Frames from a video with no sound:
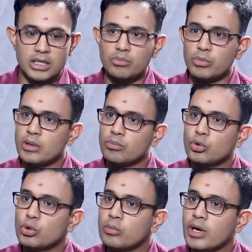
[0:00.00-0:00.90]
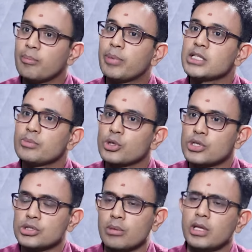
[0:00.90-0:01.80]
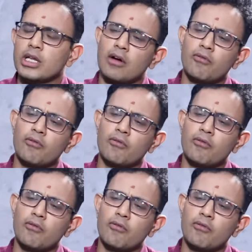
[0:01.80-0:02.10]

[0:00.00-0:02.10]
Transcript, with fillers: ఈ ఈ మూడు మనం పెంచి పోషిస్తున్నాం మీరు